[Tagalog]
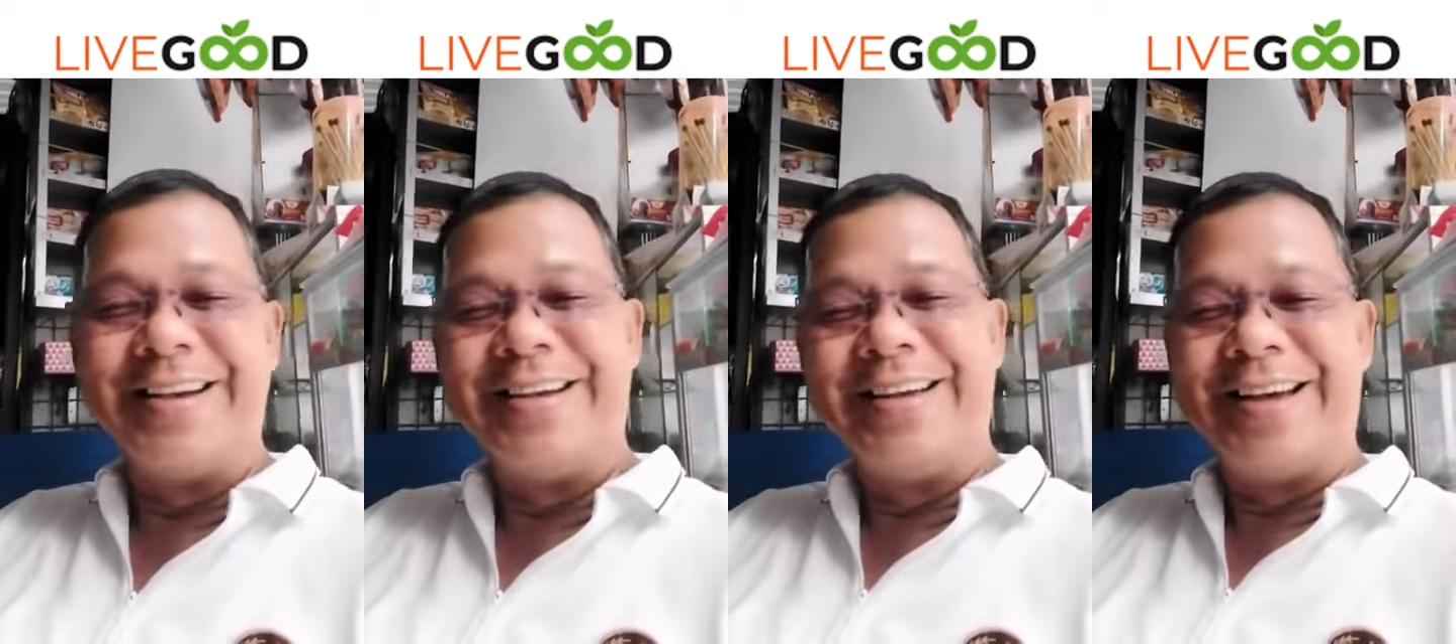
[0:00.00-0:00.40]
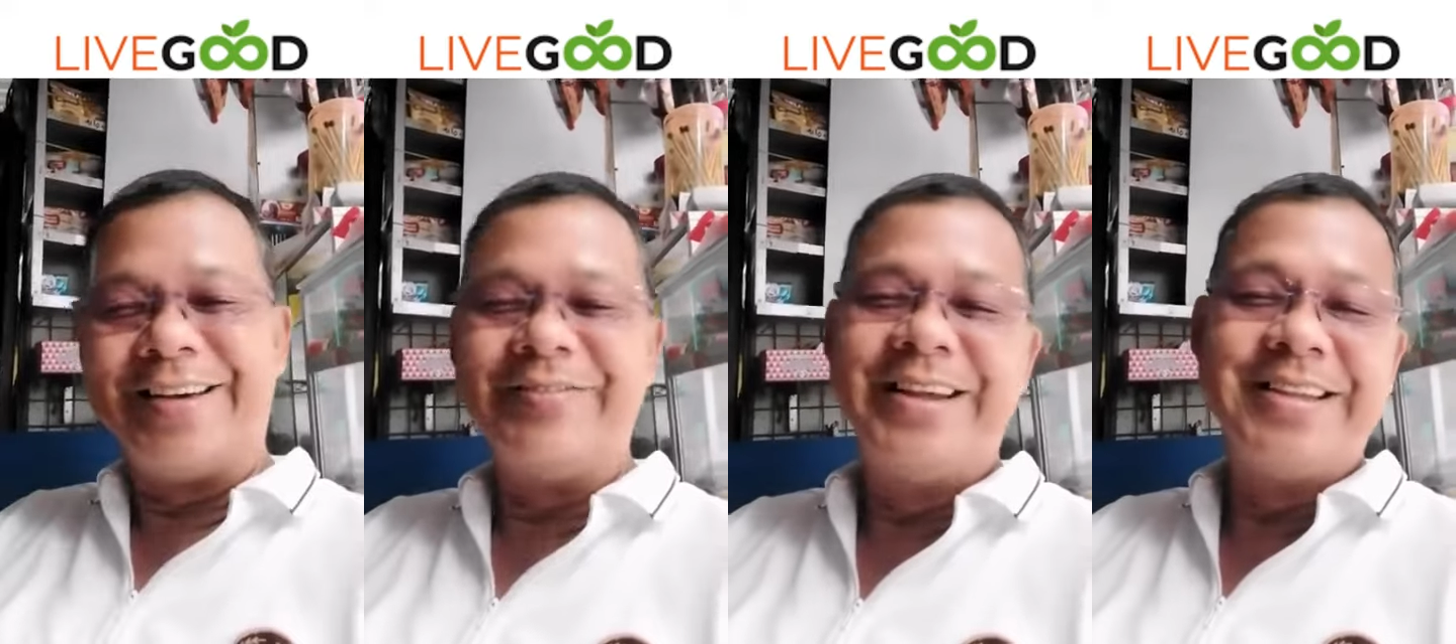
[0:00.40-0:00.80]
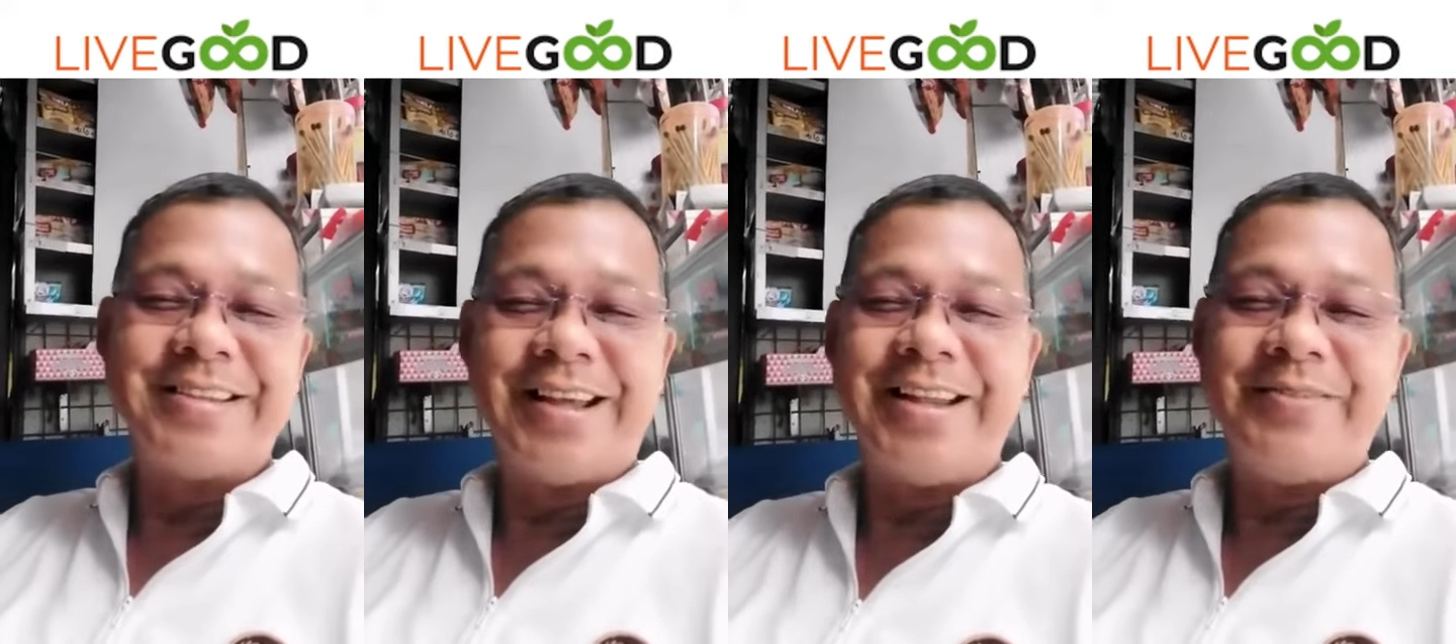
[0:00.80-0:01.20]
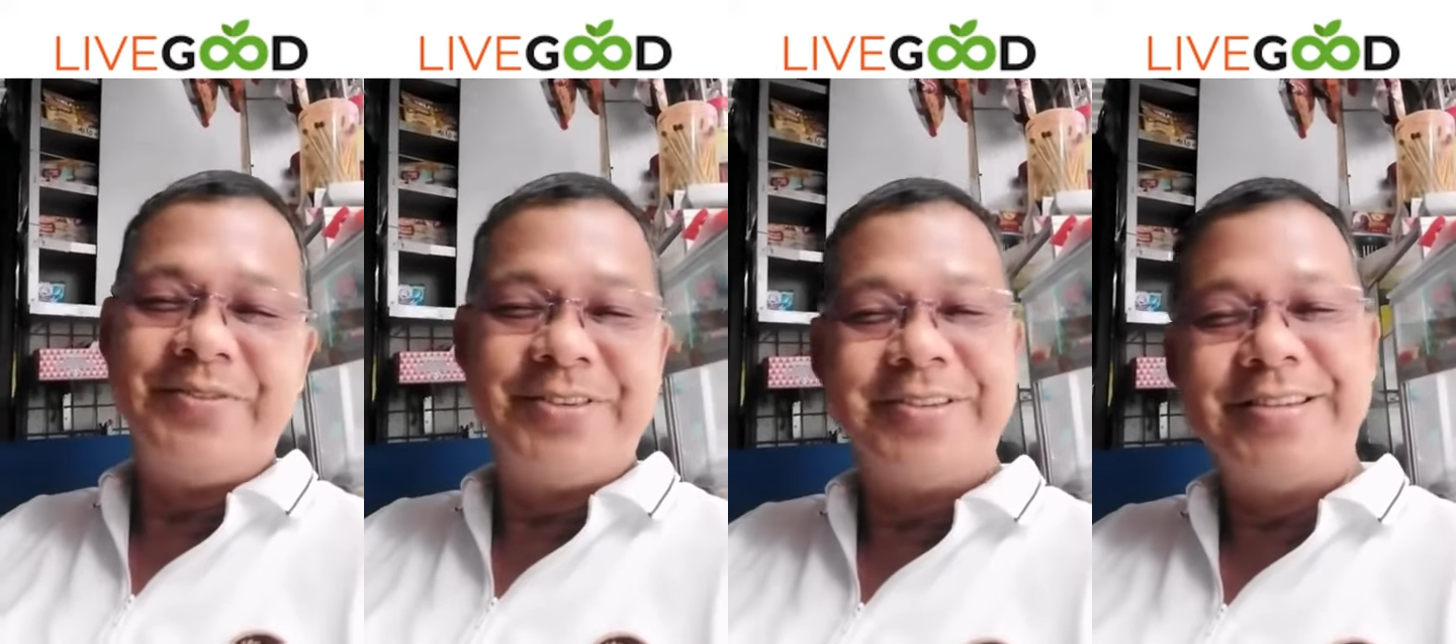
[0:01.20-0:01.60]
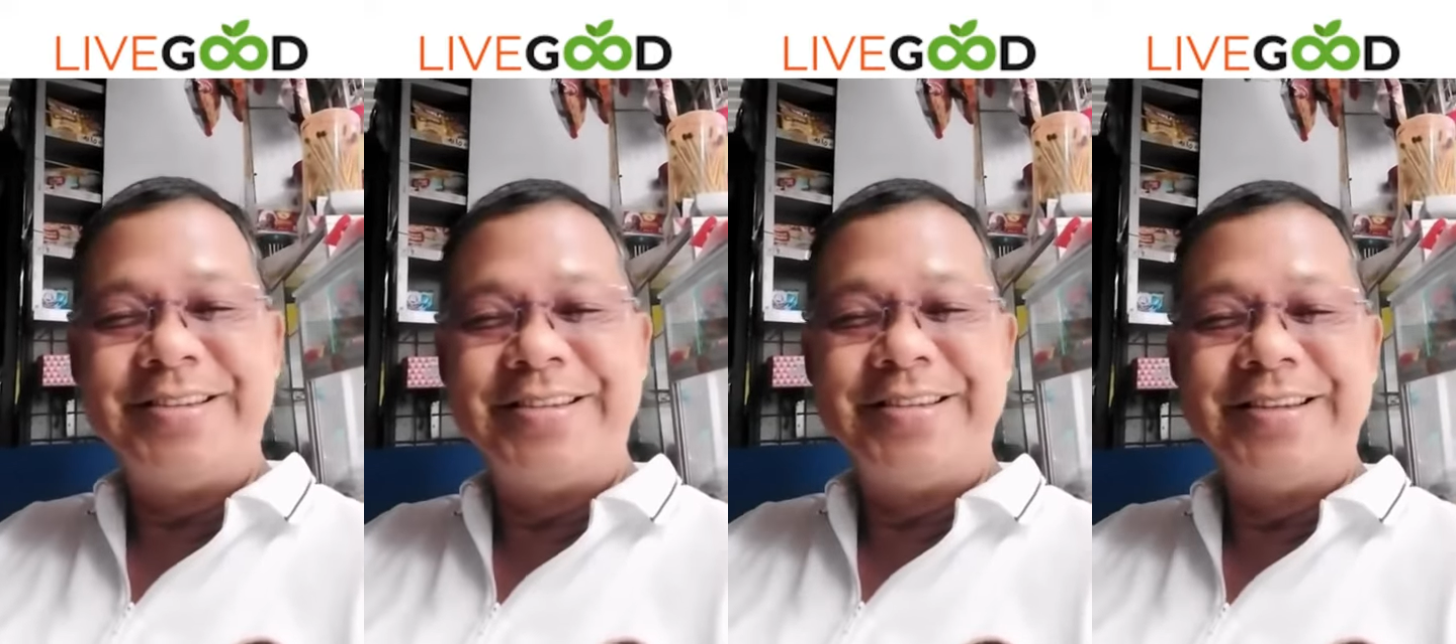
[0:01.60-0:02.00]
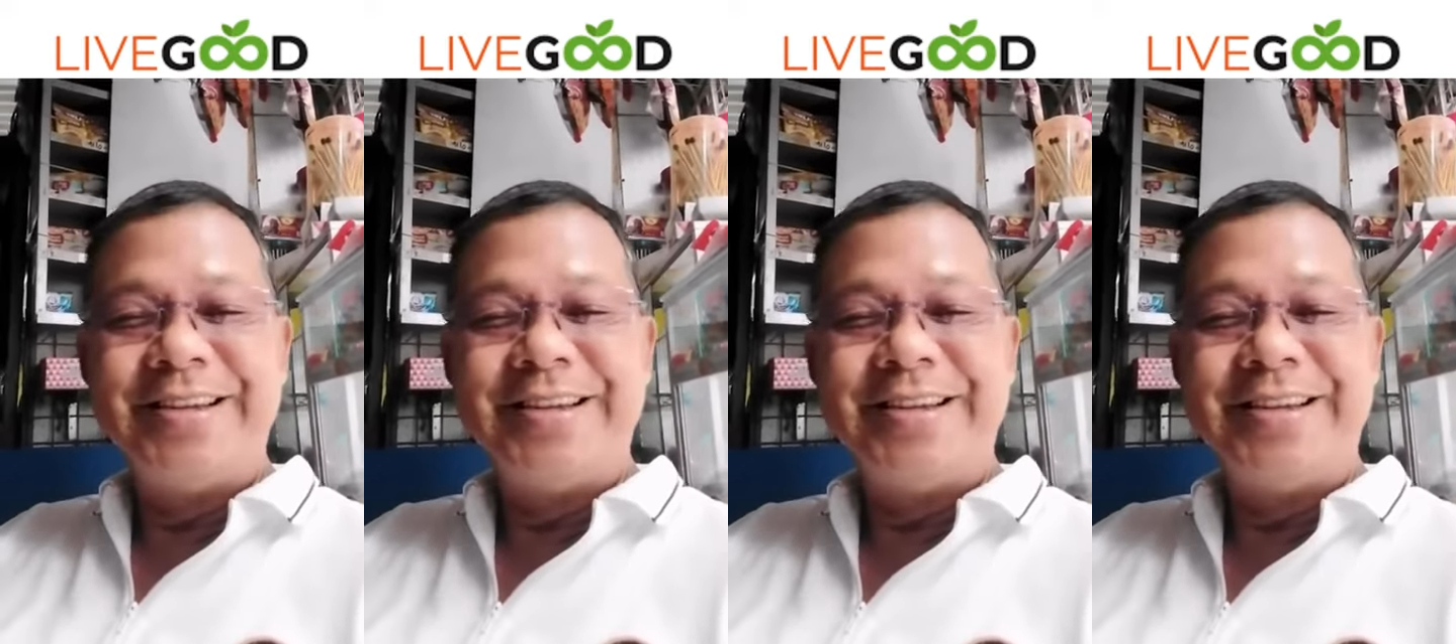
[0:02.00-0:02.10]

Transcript: income sa Live Goods.